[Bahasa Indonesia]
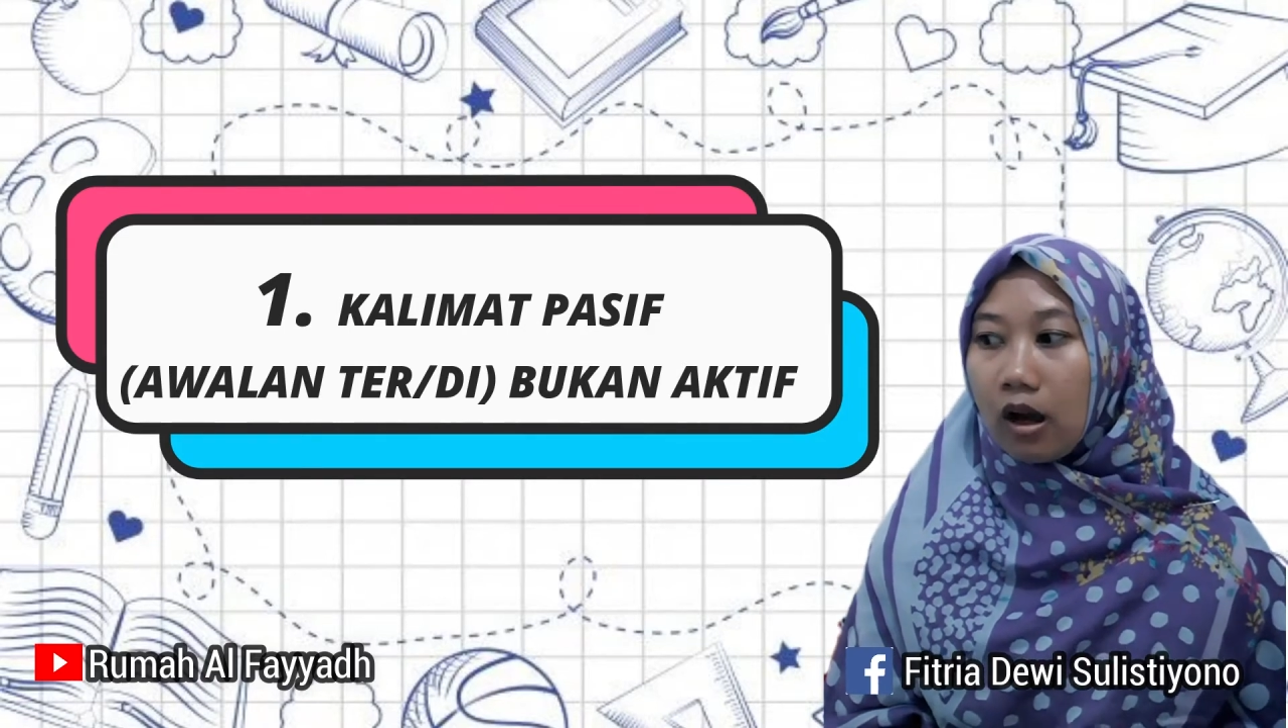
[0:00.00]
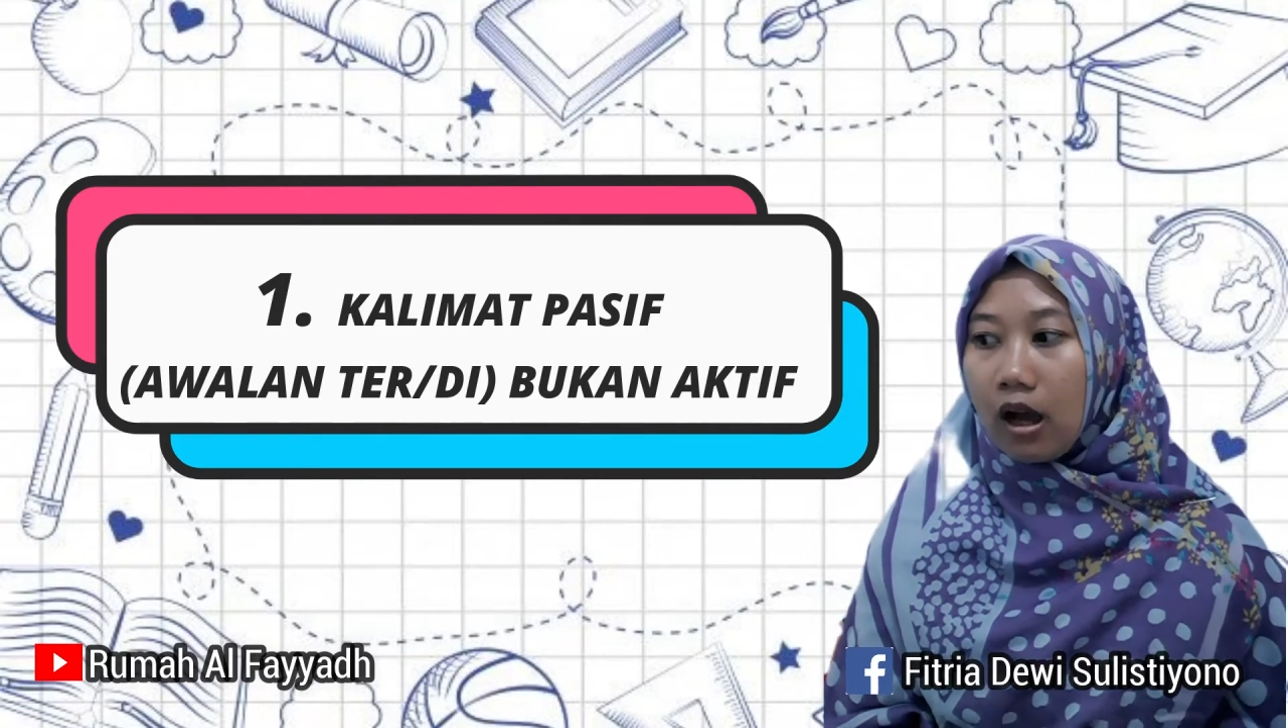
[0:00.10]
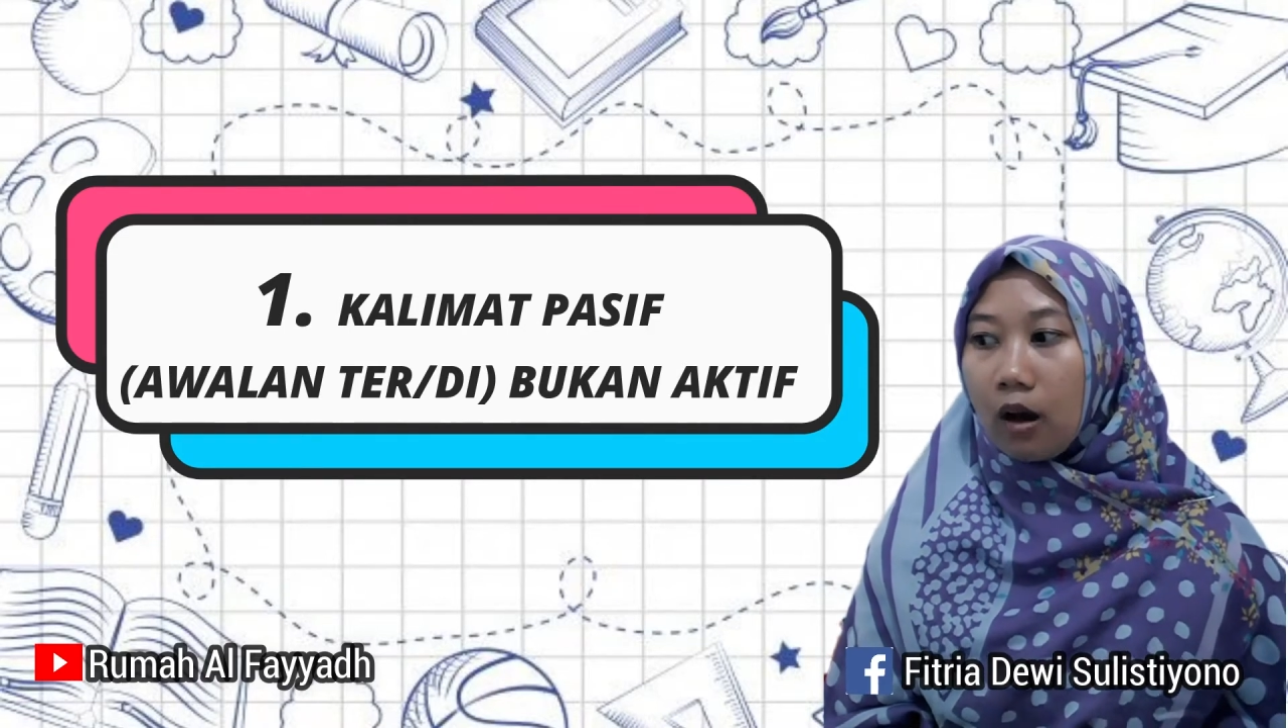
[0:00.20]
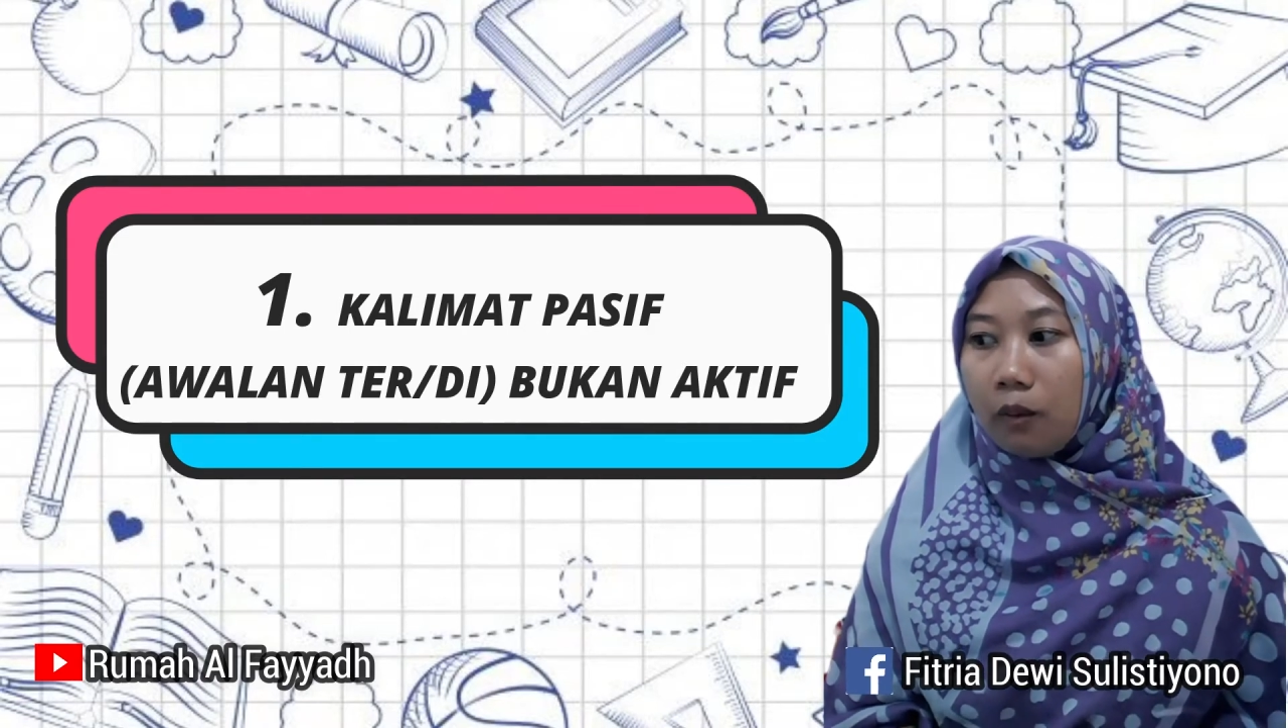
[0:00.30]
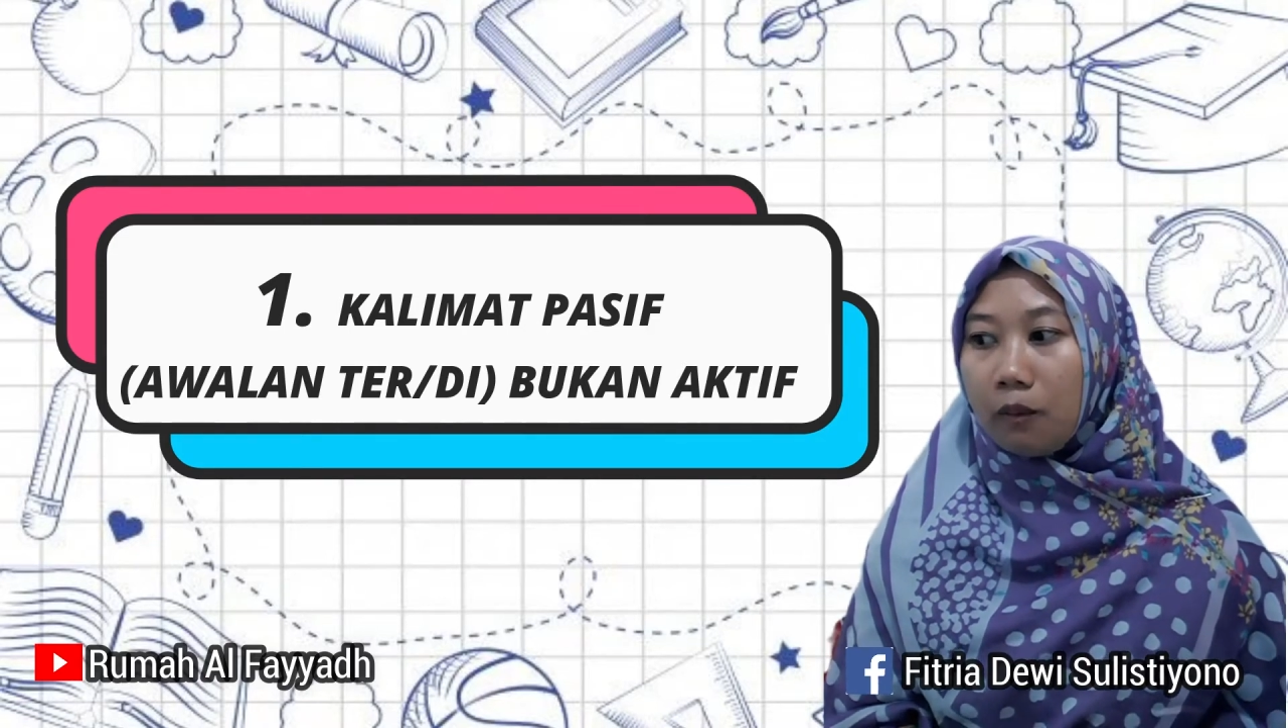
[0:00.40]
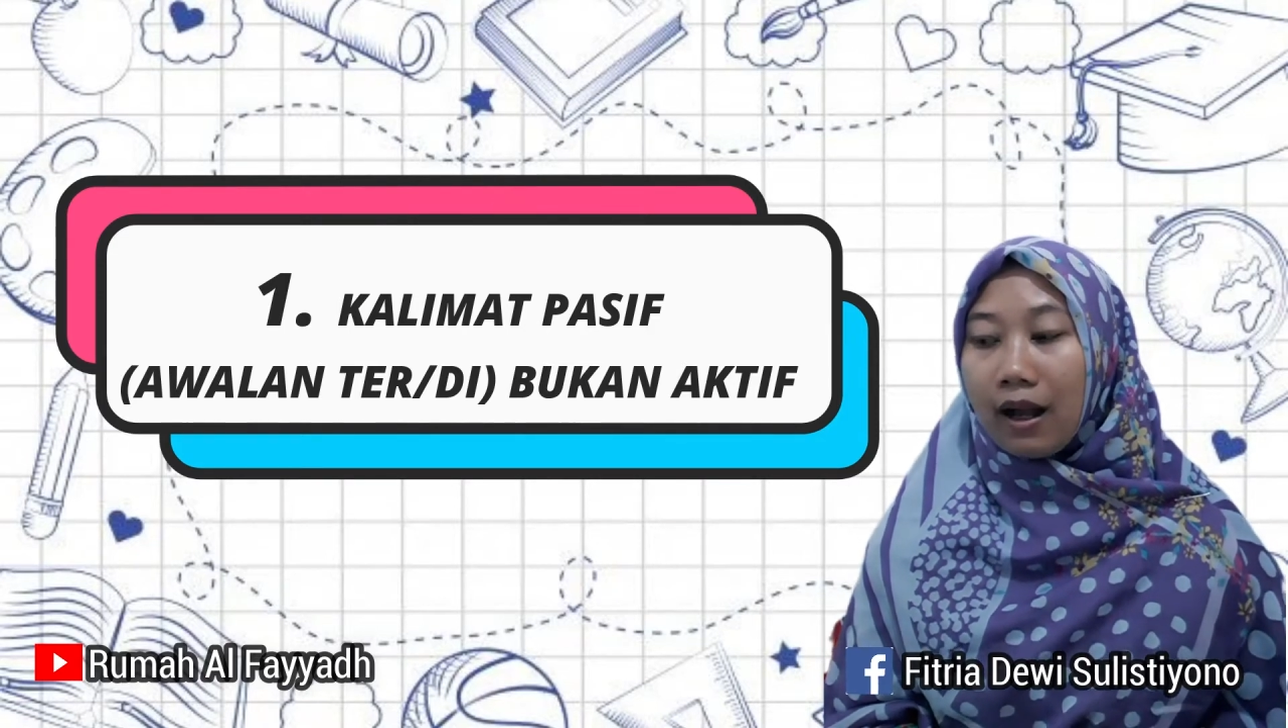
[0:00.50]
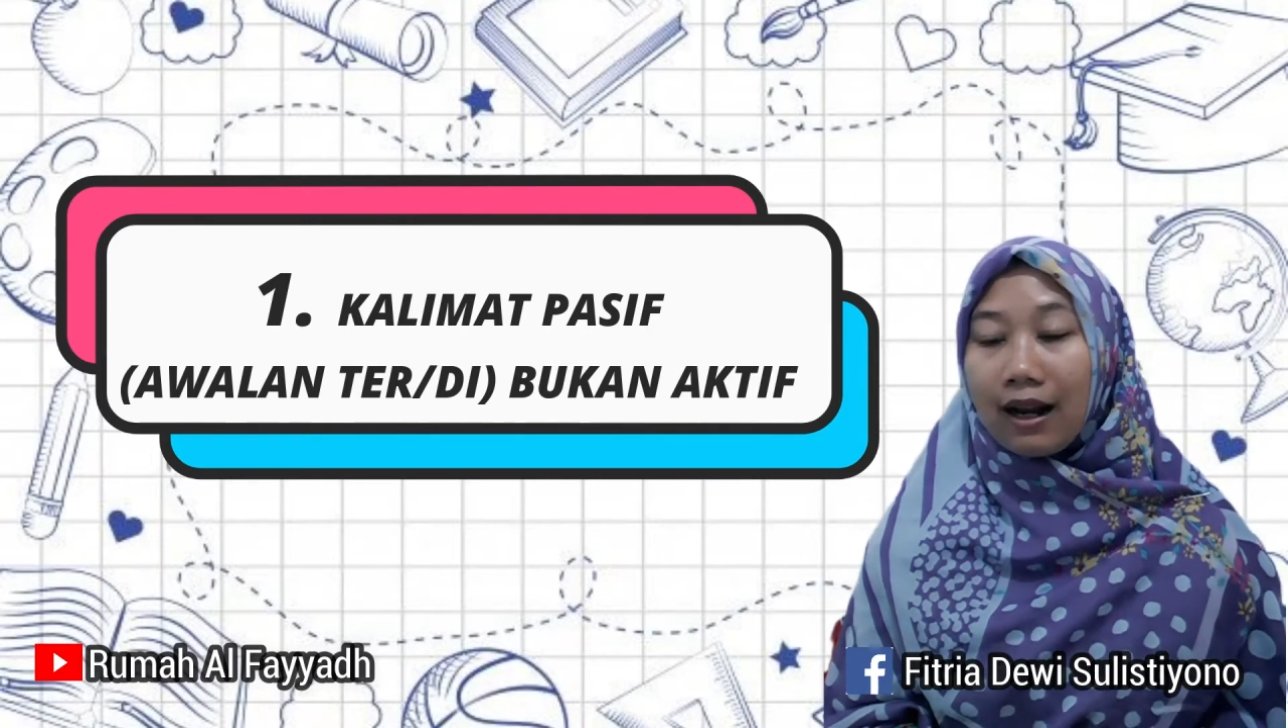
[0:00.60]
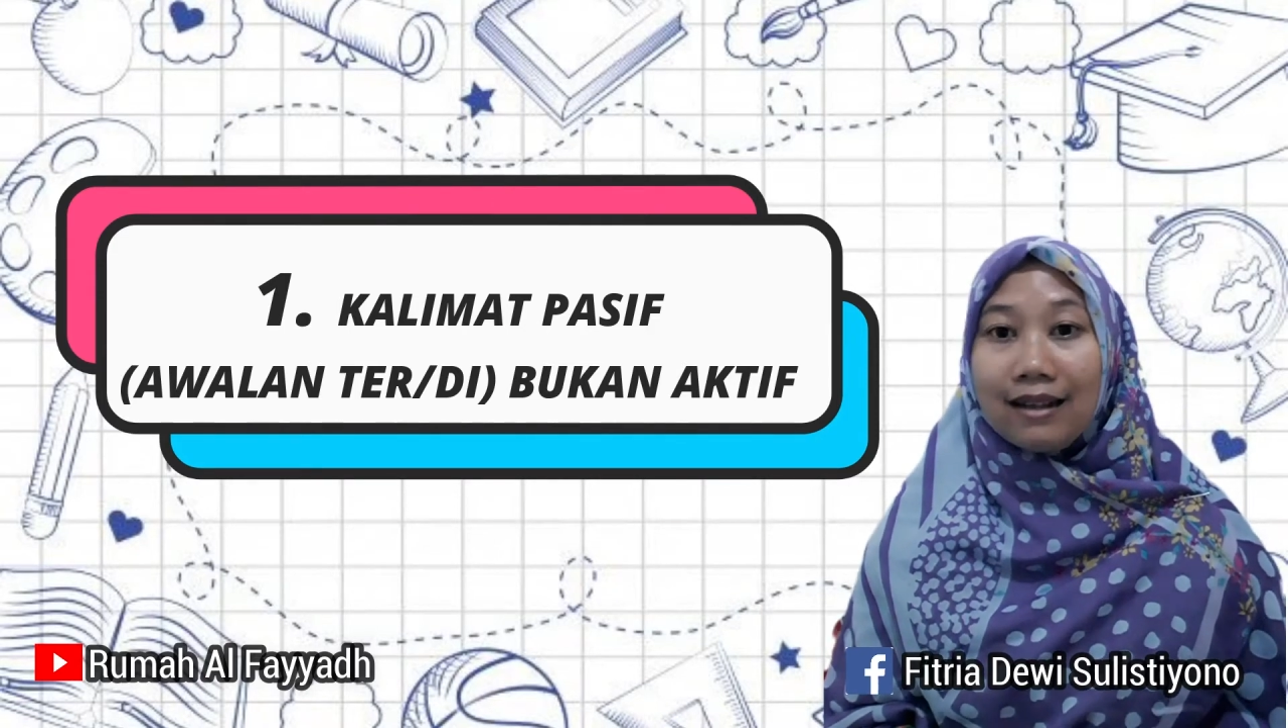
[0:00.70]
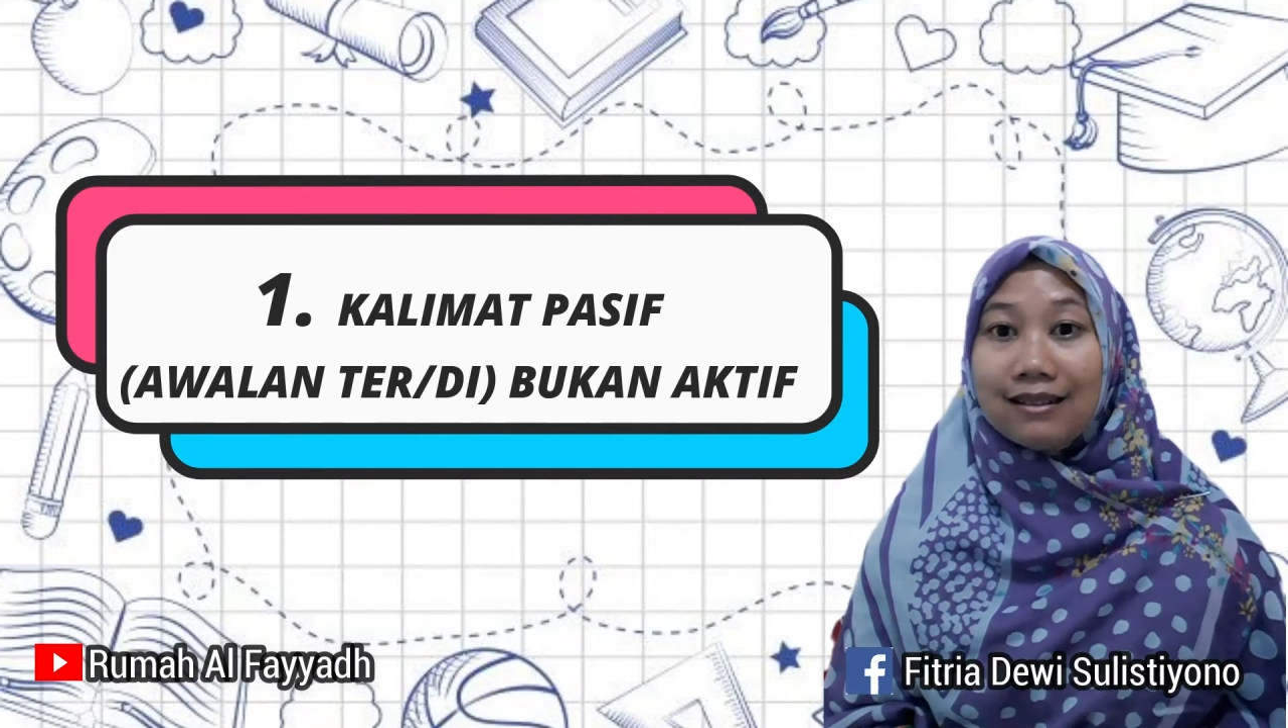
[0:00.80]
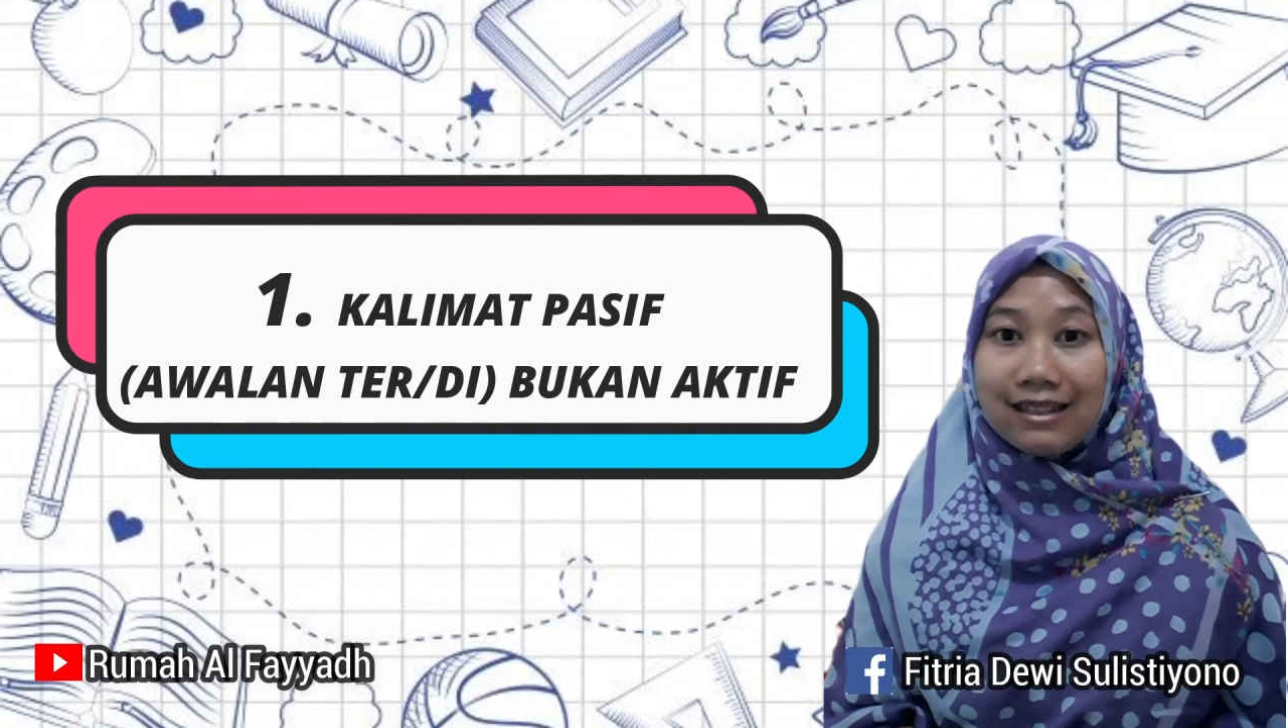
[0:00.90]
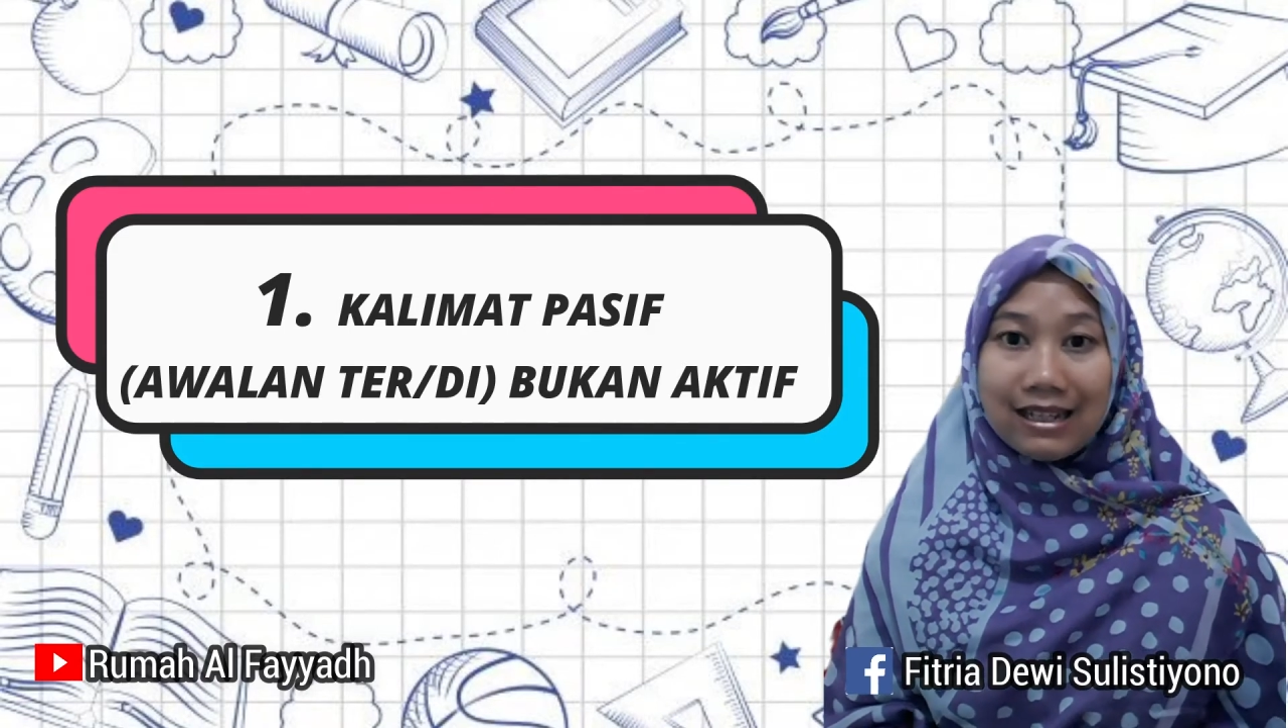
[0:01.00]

awalan